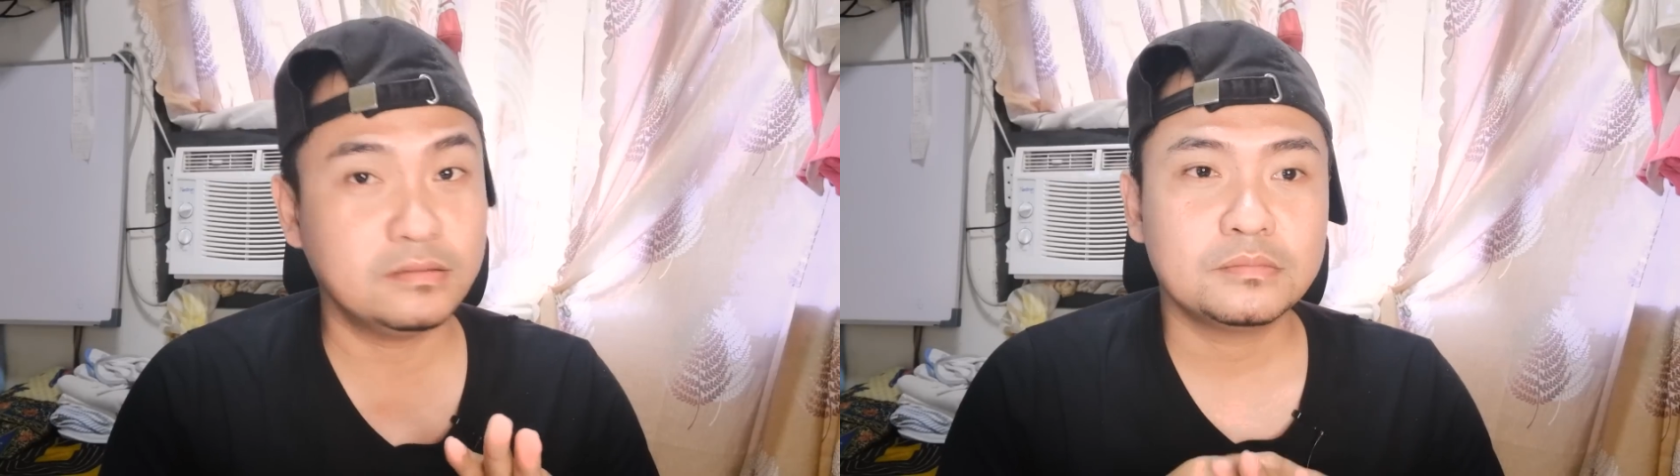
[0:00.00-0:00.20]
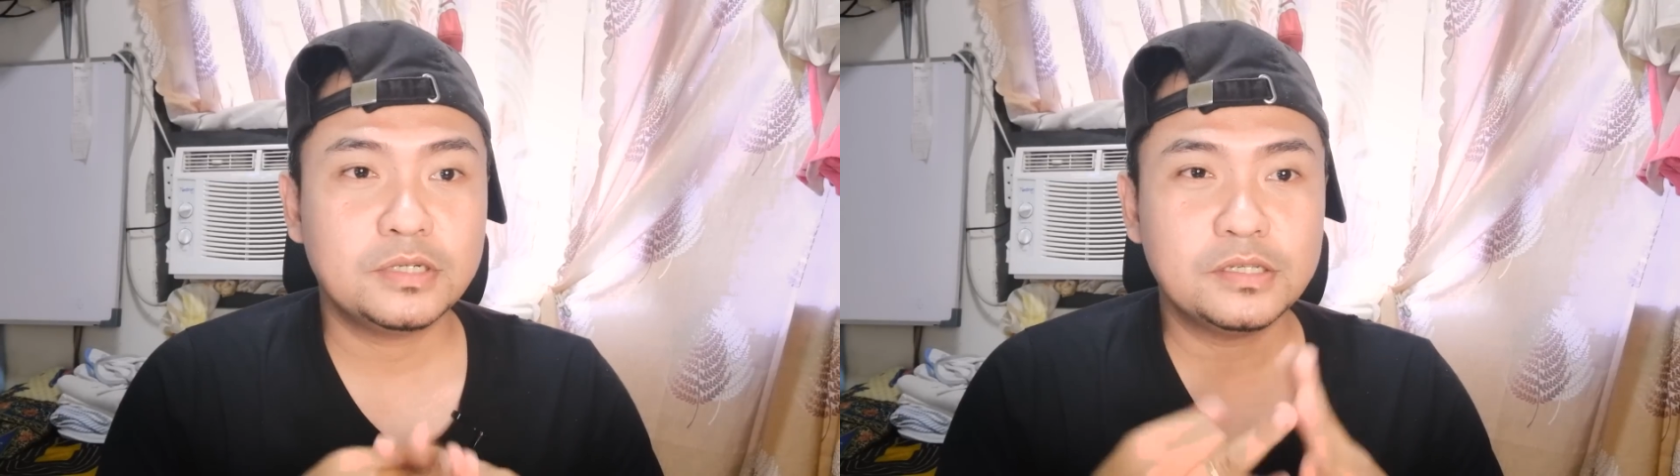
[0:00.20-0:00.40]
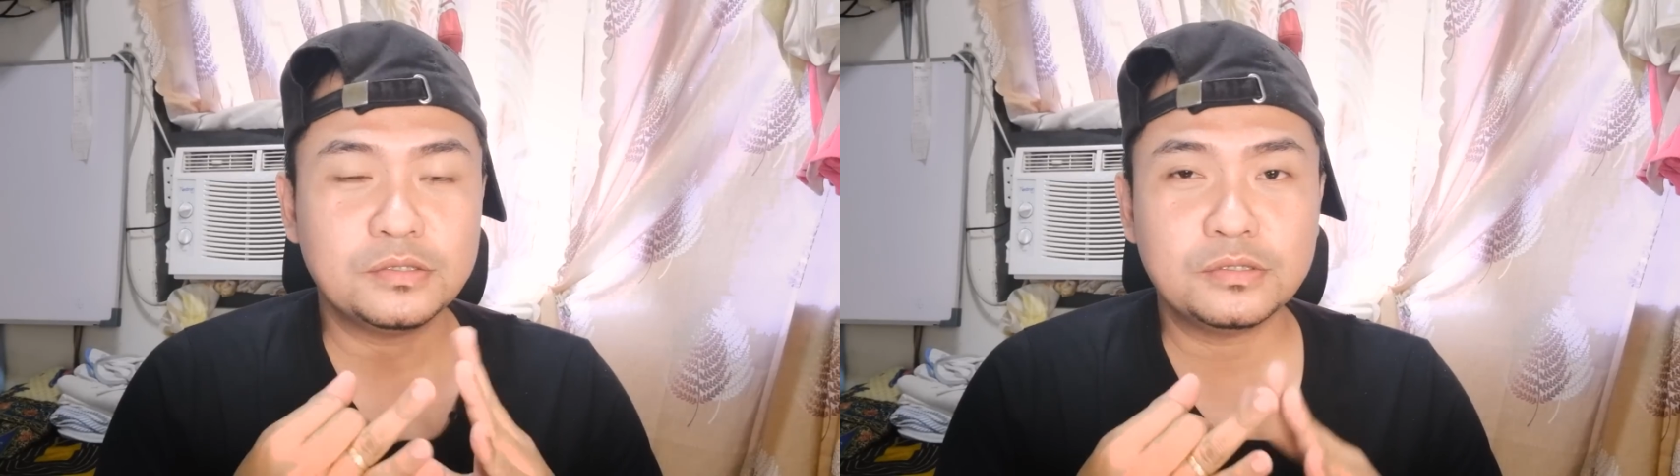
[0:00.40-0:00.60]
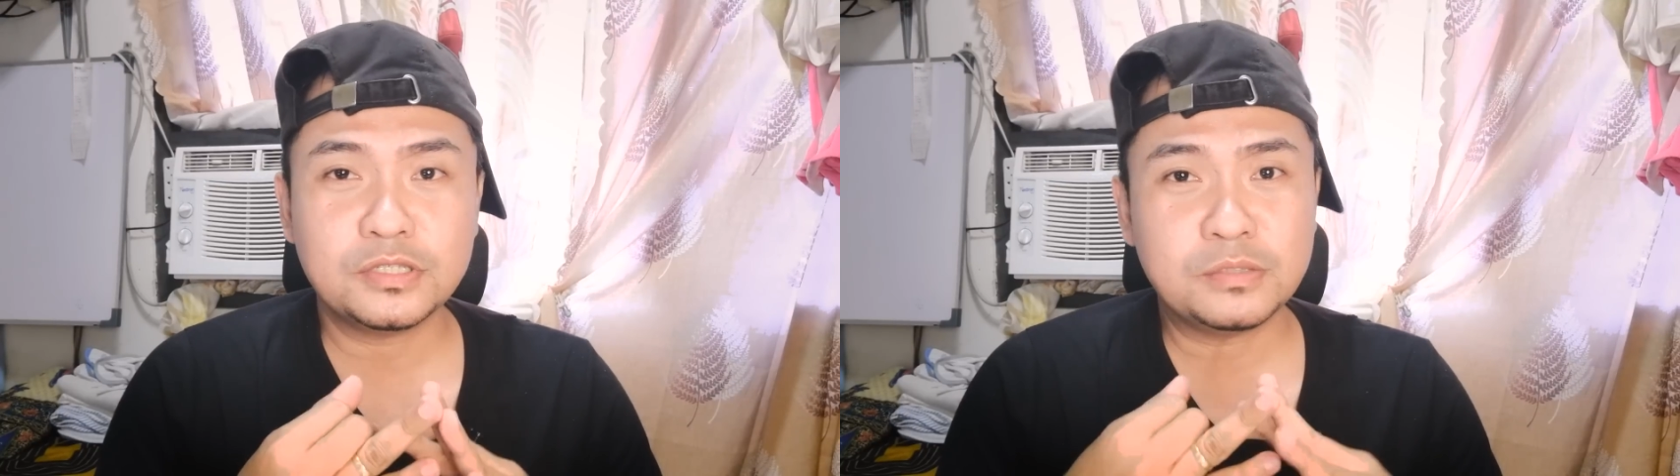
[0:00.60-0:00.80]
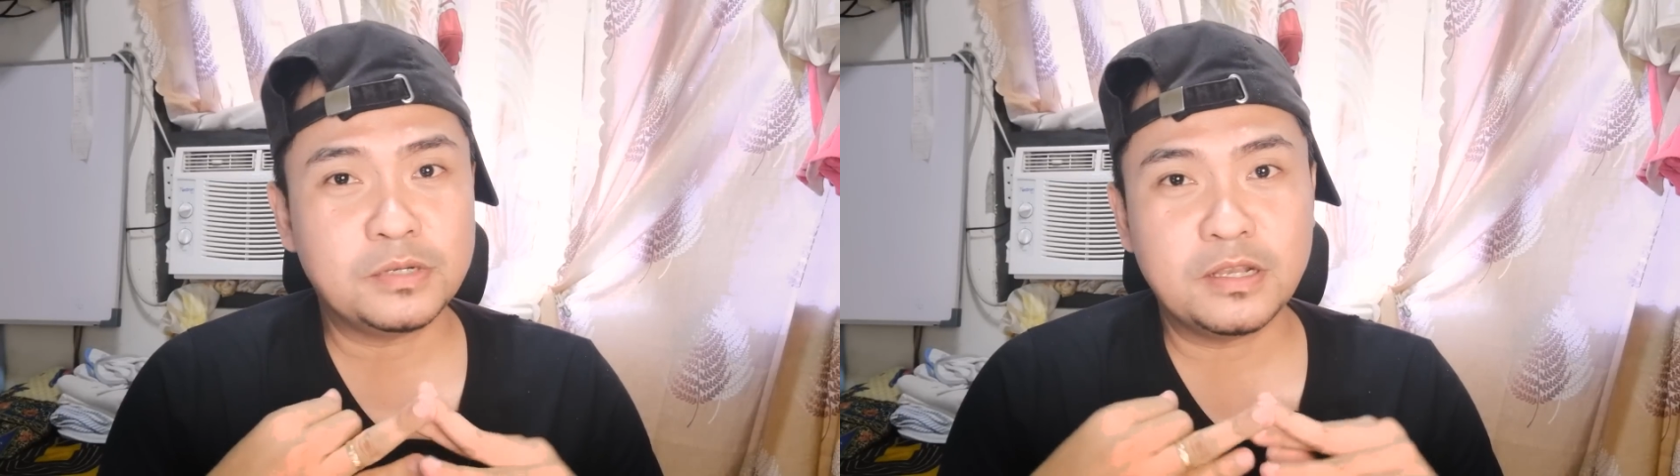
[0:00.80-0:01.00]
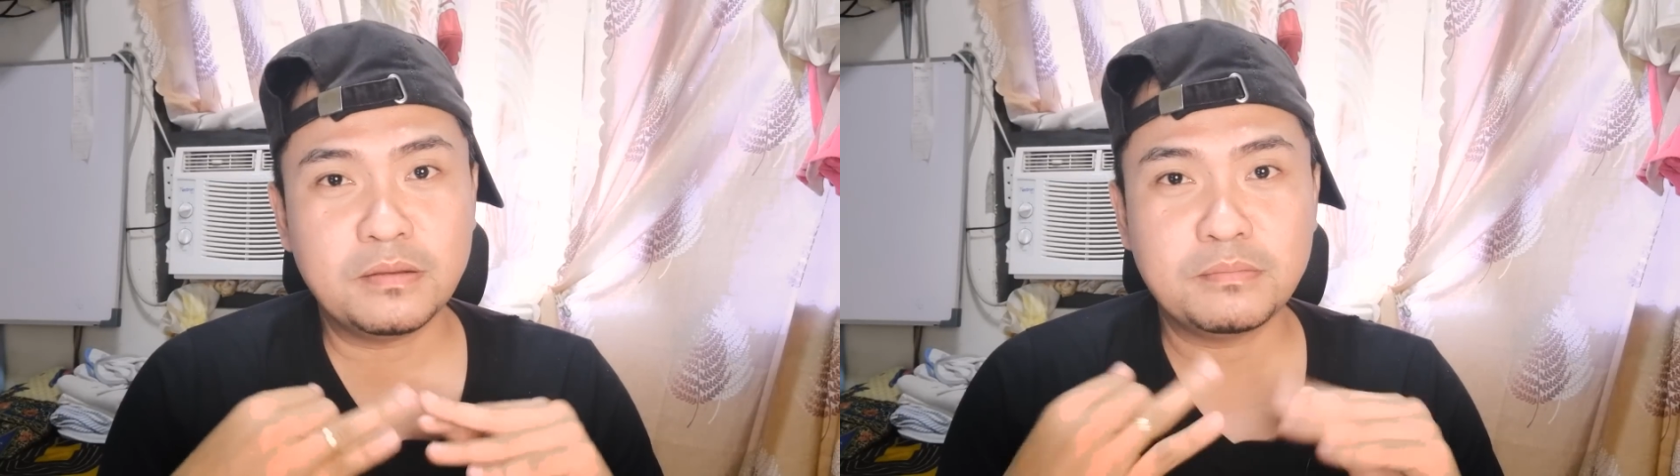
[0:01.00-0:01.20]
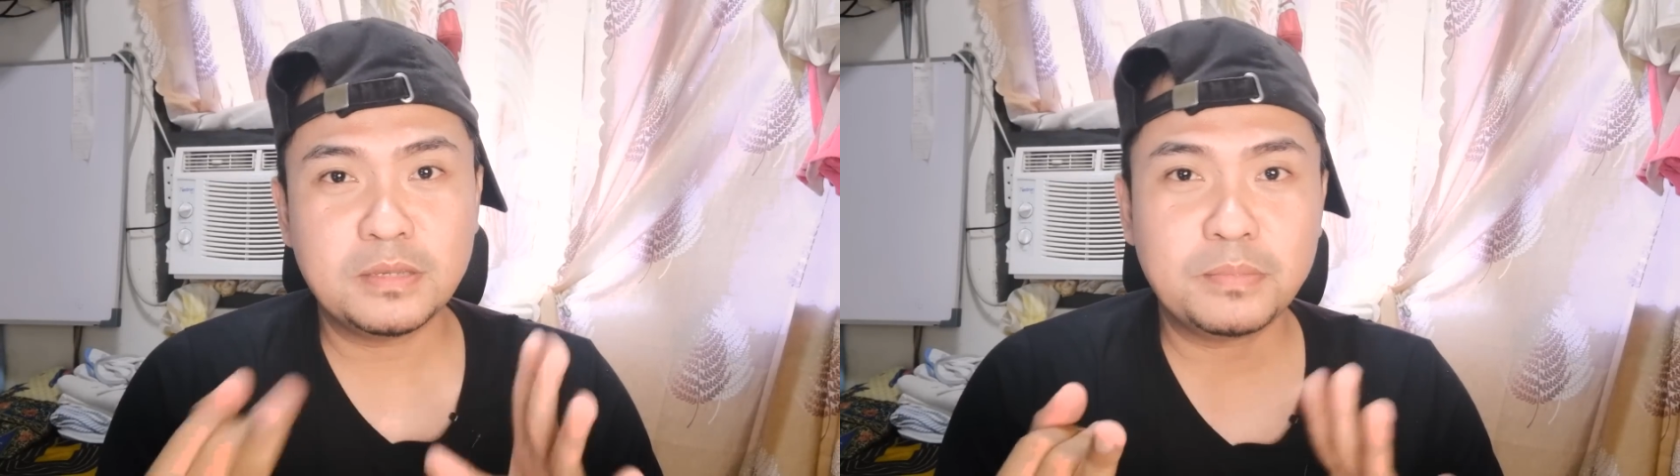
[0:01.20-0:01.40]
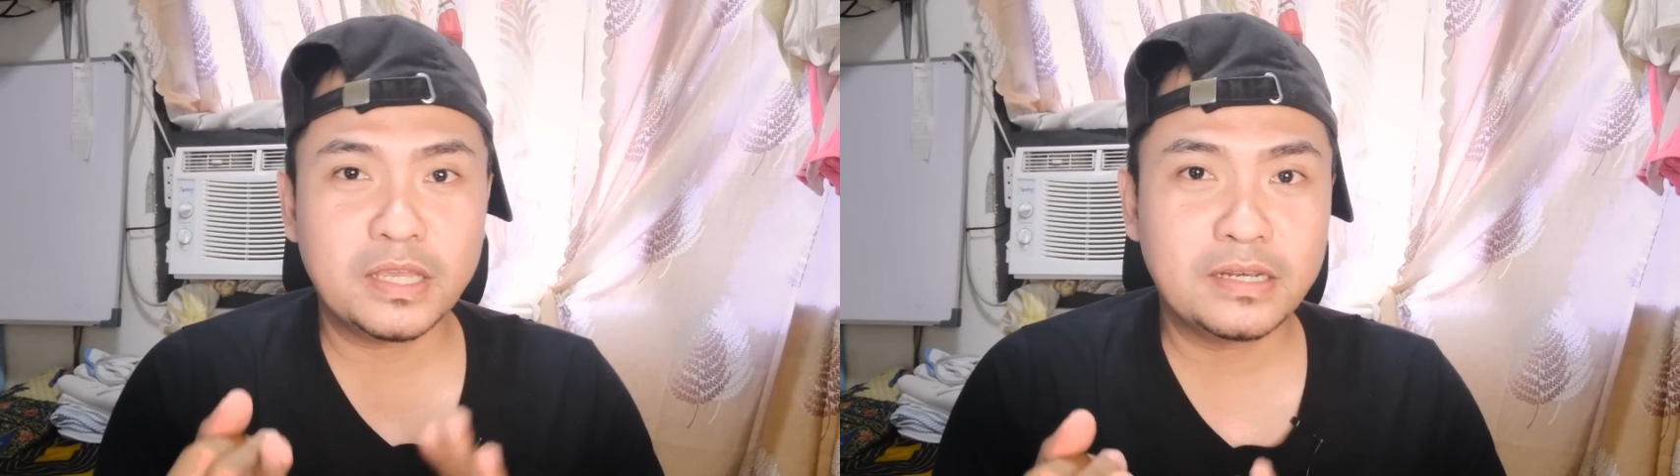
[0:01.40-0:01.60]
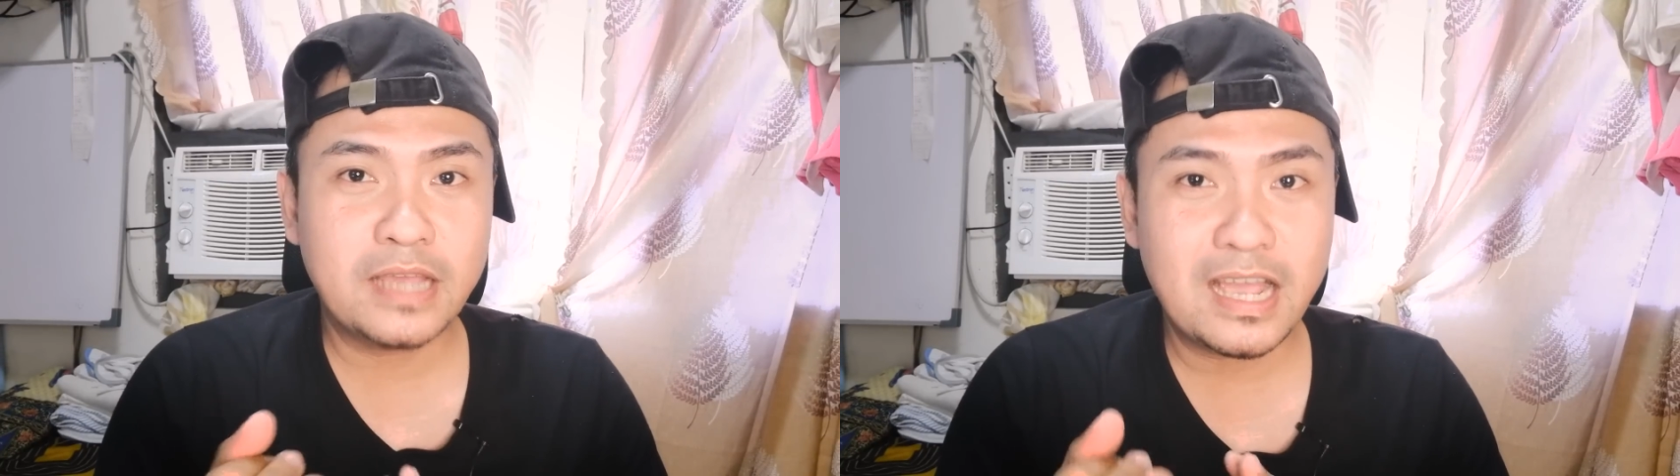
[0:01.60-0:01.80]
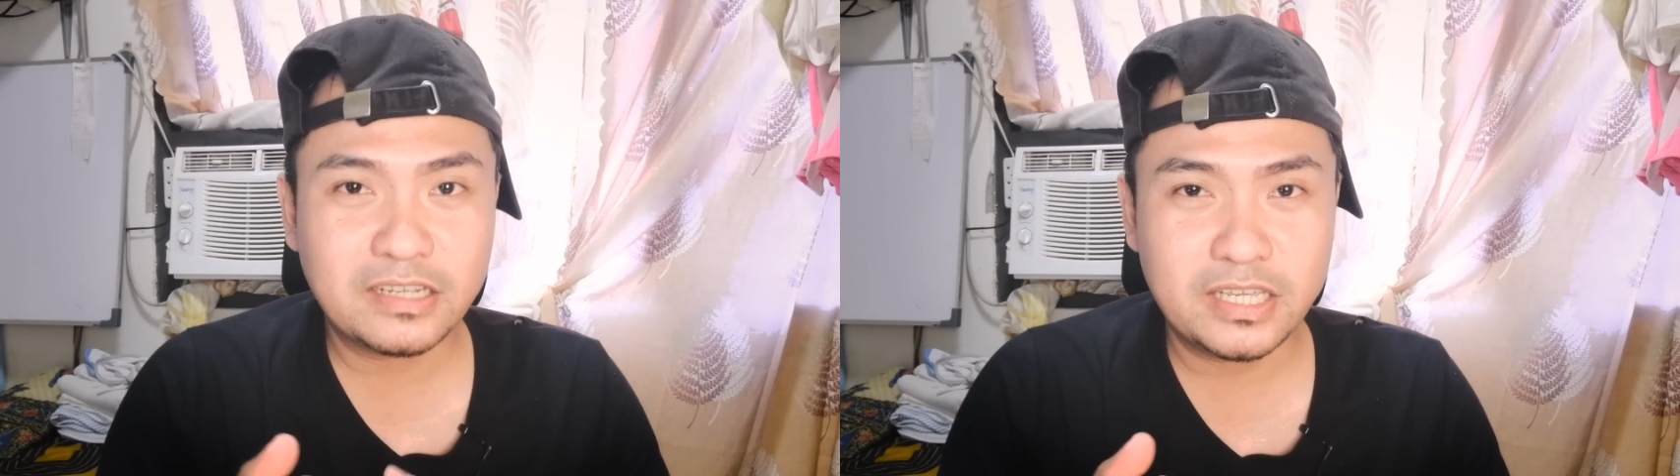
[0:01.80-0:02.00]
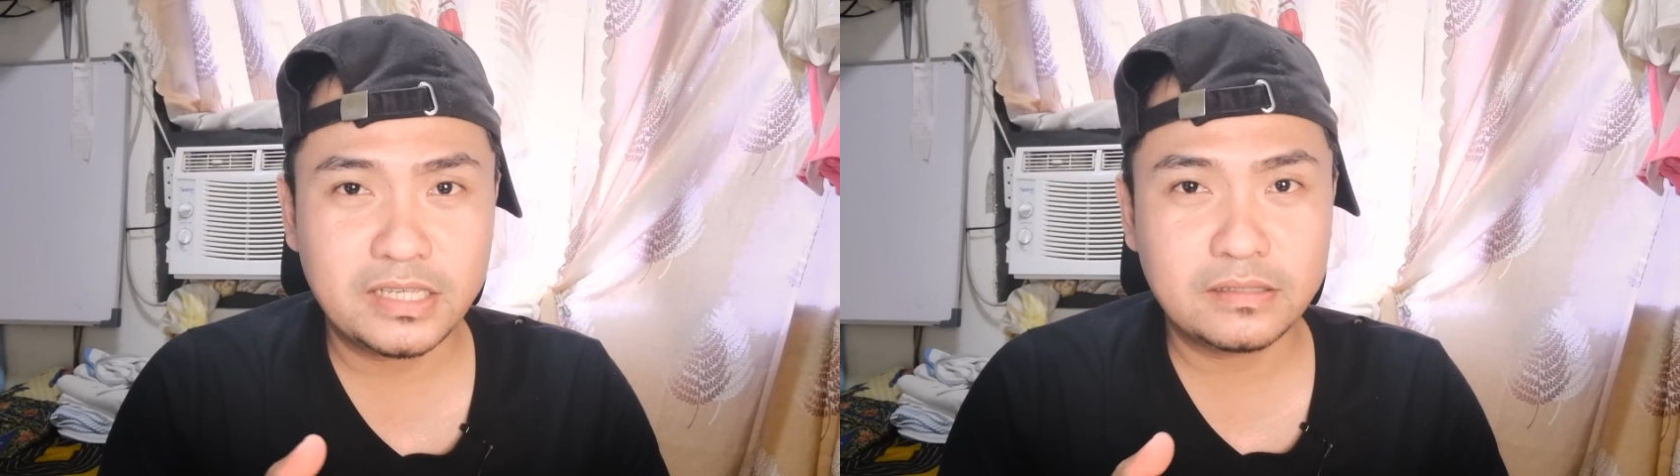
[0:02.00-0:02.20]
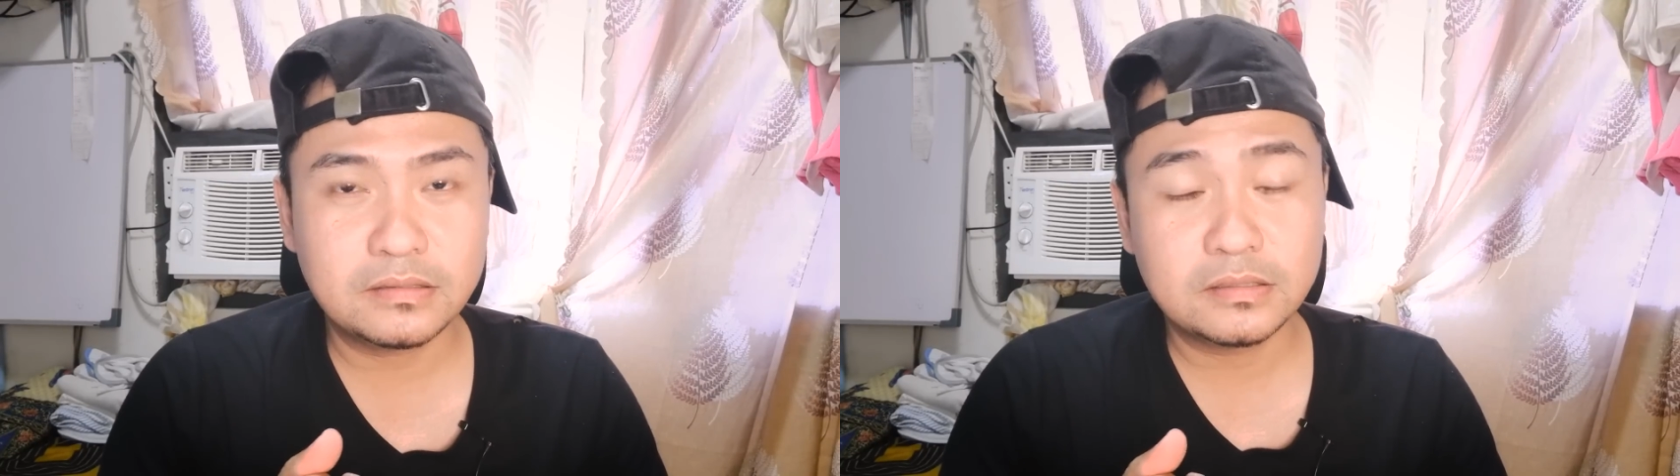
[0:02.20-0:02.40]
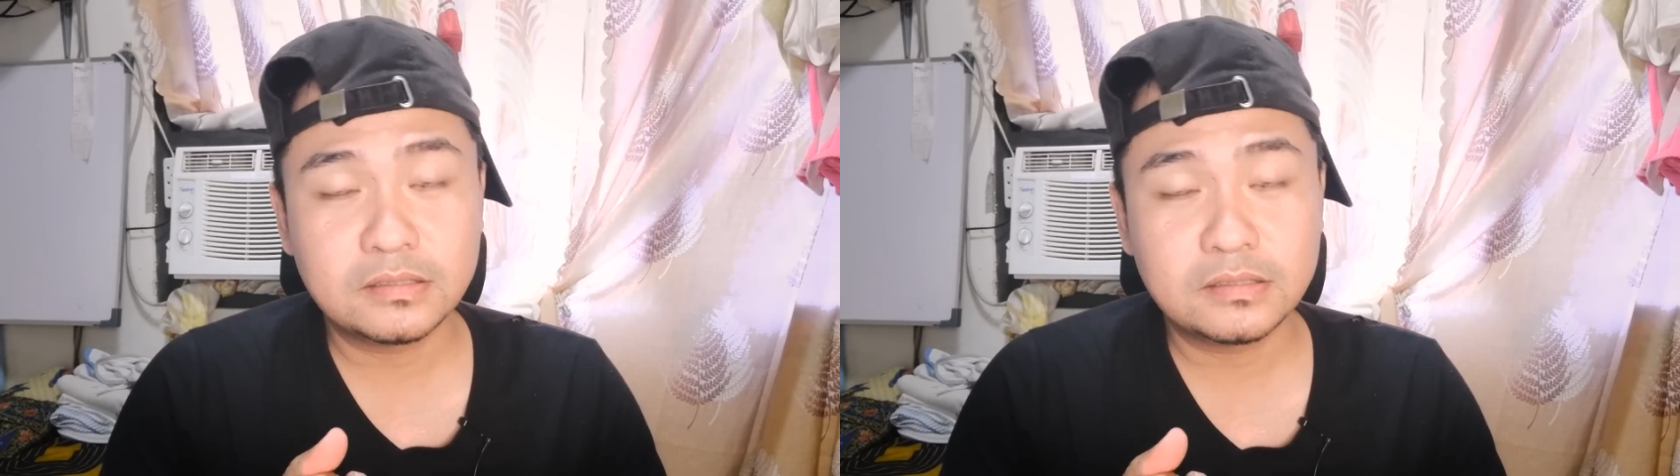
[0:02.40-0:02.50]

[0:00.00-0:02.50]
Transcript: versus mga VPN hacking,